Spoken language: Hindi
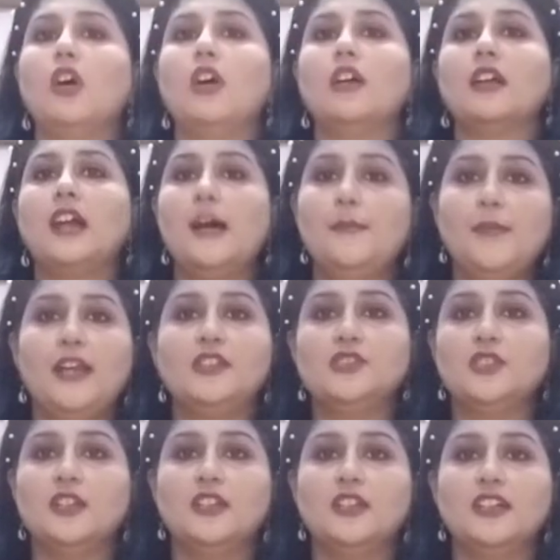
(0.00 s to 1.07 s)
का
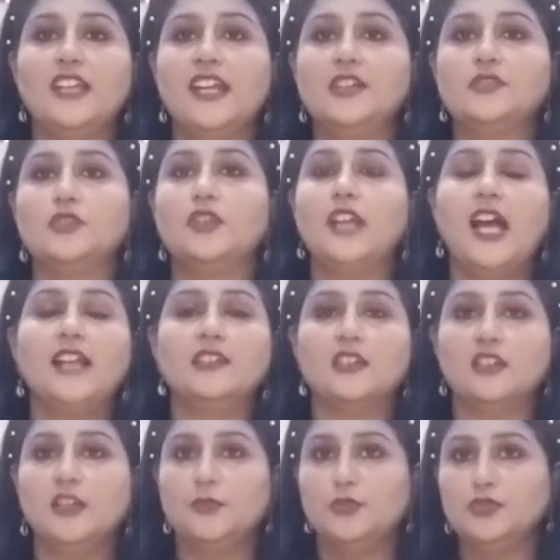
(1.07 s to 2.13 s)
मेंशन डेट्स को याद
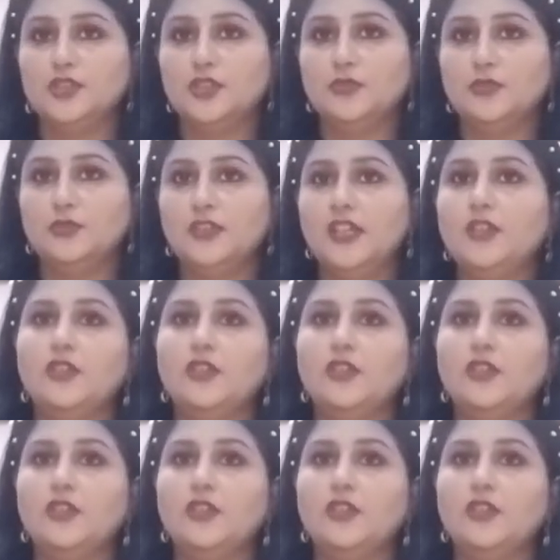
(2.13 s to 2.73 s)
रखना बहुत ज़रूरी है